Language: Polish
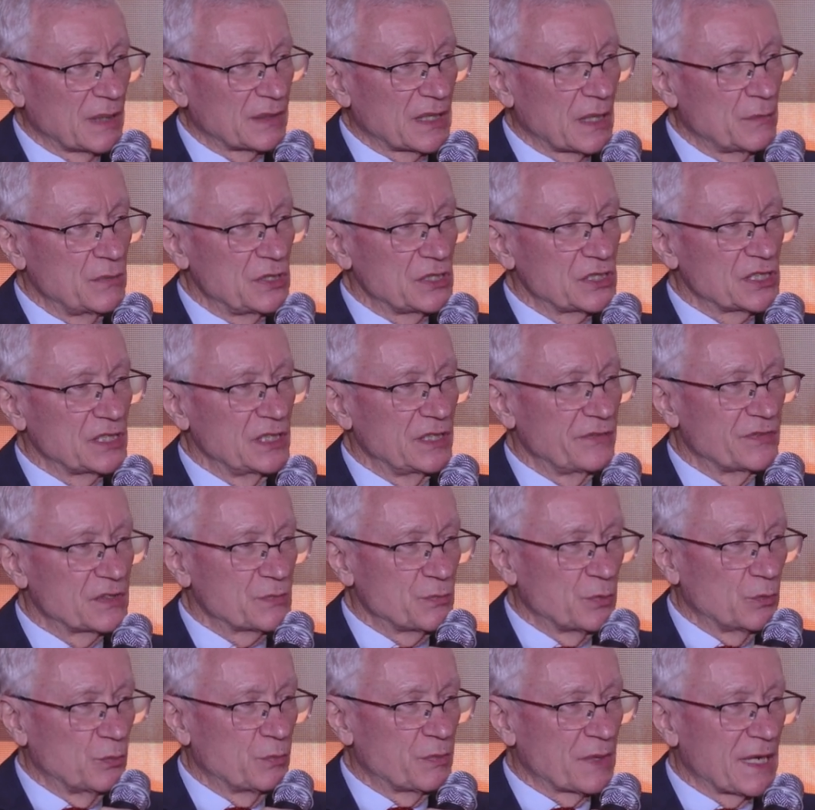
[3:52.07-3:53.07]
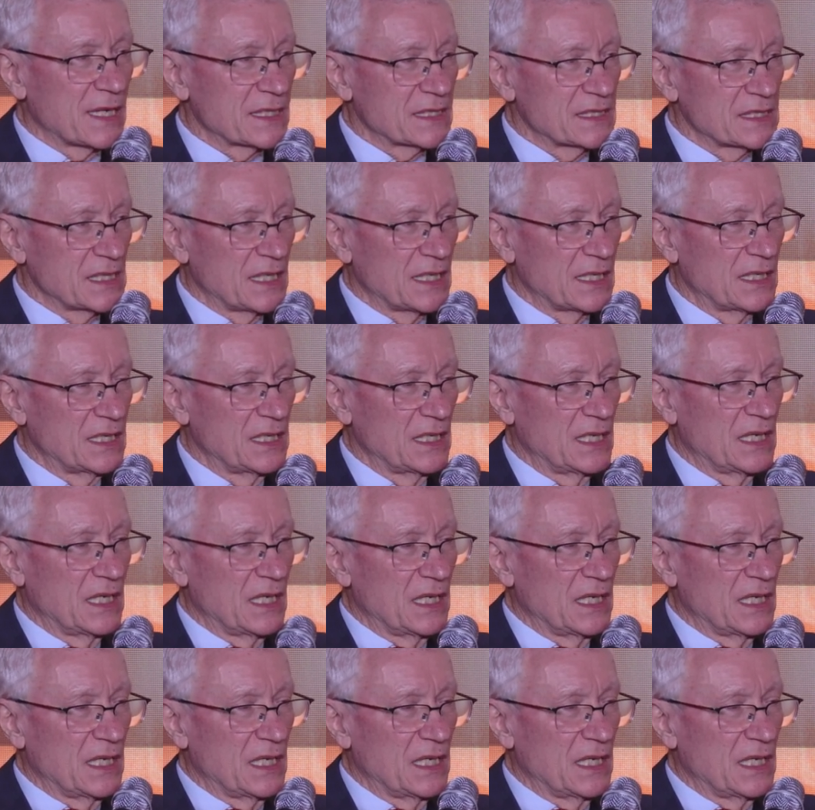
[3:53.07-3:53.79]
mam na myśli współpraca